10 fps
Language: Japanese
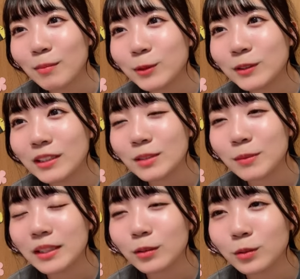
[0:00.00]
ポン酢味
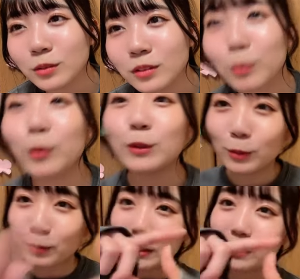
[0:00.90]
前ってことえポン
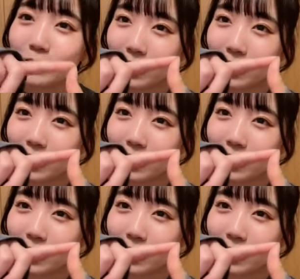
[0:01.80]
酢別